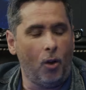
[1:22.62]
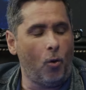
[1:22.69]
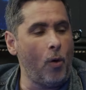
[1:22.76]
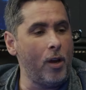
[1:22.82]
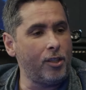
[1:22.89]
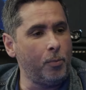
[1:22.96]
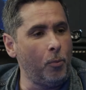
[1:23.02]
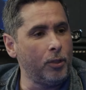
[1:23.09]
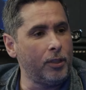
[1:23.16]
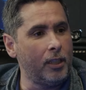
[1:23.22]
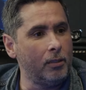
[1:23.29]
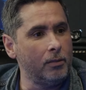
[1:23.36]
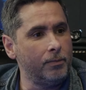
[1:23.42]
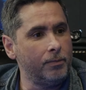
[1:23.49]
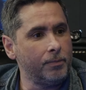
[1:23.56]
com esse
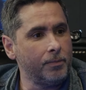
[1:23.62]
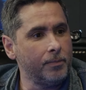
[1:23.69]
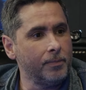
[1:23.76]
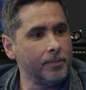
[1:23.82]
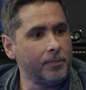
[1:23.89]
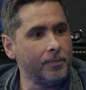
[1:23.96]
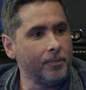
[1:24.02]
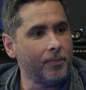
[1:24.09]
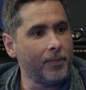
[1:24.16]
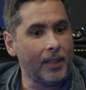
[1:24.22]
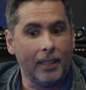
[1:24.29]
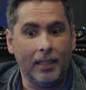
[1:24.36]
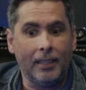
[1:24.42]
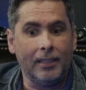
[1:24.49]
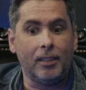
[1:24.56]
modelo.
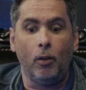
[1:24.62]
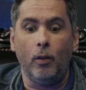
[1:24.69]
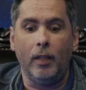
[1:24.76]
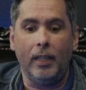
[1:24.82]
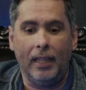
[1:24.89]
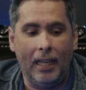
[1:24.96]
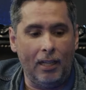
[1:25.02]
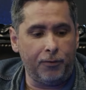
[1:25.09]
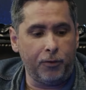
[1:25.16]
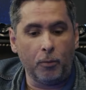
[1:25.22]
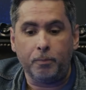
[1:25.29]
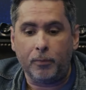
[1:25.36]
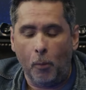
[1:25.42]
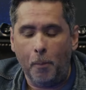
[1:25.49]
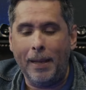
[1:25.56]
Então ele
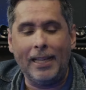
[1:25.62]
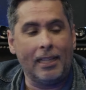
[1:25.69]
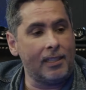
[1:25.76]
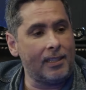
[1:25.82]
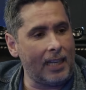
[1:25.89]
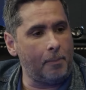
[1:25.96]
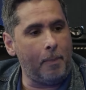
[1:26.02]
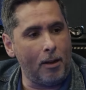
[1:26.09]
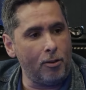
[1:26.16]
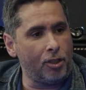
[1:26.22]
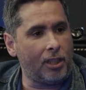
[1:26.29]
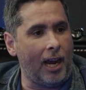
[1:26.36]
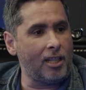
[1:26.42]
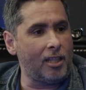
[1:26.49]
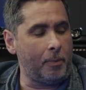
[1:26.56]
falou: então beleza, trabalho de
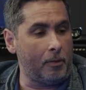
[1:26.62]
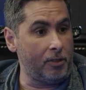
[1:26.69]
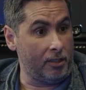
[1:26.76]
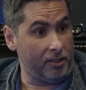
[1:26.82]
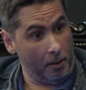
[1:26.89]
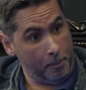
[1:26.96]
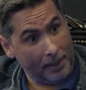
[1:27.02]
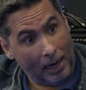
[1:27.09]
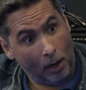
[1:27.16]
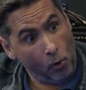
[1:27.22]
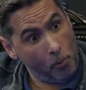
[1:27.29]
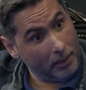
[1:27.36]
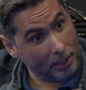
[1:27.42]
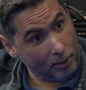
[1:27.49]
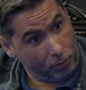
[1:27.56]
casa para você. Você vai pegar
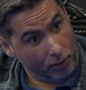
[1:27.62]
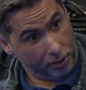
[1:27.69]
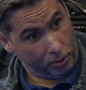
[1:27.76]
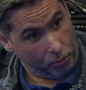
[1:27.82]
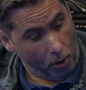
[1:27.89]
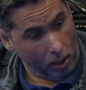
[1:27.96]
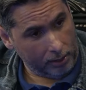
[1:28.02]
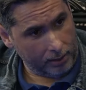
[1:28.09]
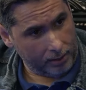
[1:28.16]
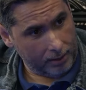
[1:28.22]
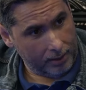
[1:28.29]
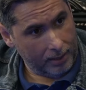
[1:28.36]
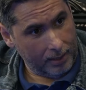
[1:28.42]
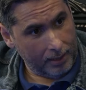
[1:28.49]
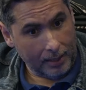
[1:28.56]
uma das suas escolas
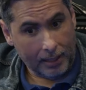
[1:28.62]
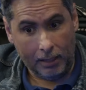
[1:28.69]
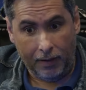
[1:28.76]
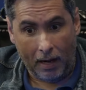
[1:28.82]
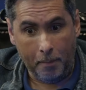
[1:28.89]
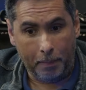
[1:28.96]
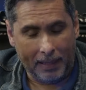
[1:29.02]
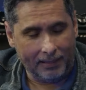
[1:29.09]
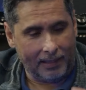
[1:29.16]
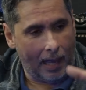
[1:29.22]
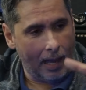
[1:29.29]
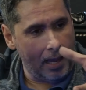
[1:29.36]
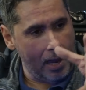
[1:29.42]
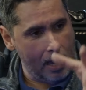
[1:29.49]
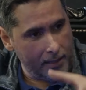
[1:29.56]
e vai
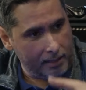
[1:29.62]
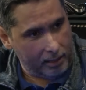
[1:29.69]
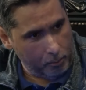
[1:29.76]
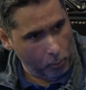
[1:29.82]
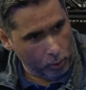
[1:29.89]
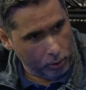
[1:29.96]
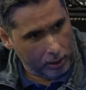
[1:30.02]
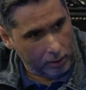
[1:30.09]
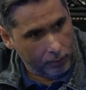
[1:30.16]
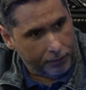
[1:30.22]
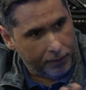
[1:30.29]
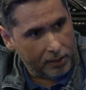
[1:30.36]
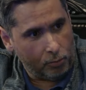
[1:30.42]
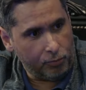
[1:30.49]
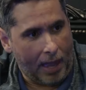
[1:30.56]
implantar esse modelo e vai
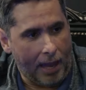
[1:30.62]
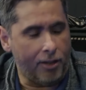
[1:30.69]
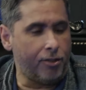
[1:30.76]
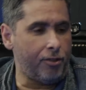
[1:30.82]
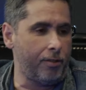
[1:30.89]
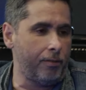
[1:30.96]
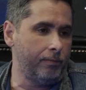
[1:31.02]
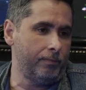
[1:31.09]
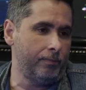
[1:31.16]
fazer um teste.